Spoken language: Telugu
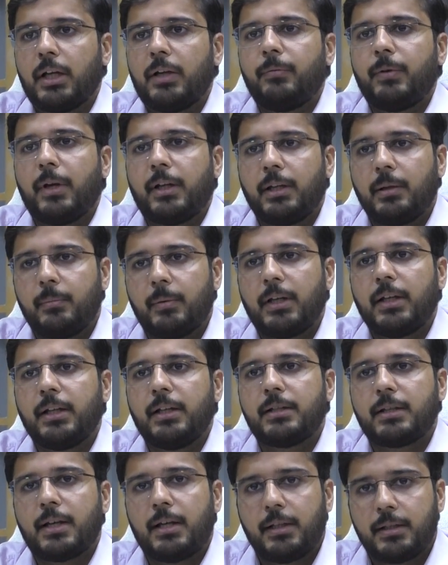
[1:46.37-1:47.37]
ఇఫ్ ఎనీబడీ
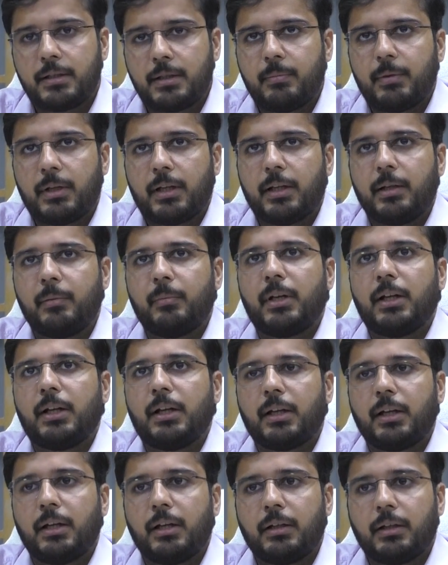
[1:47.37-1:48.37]
ఈజ్ ఎలిజిబుల్
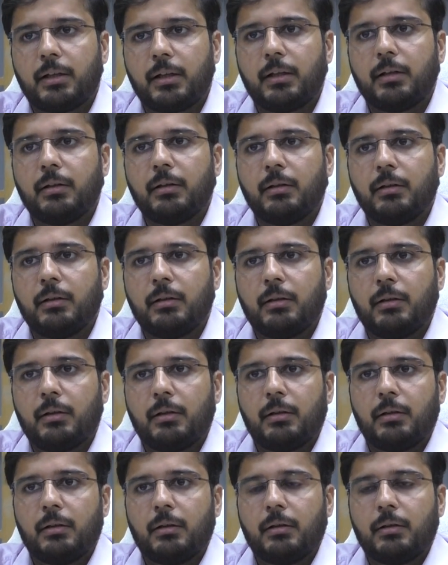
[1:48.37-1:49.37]
ఏమైనాకి అంటే
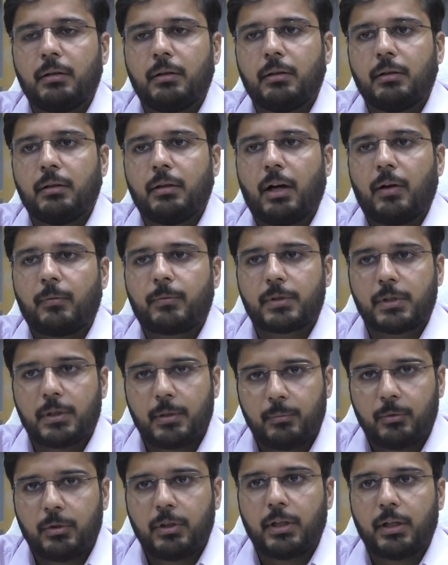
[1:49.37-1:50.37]

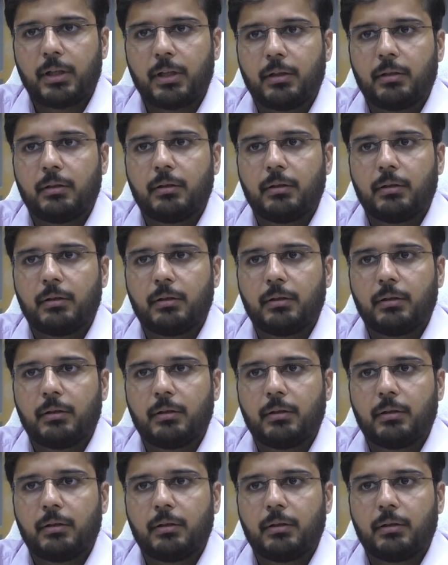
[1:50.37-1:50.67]
అవసరం ఉంటే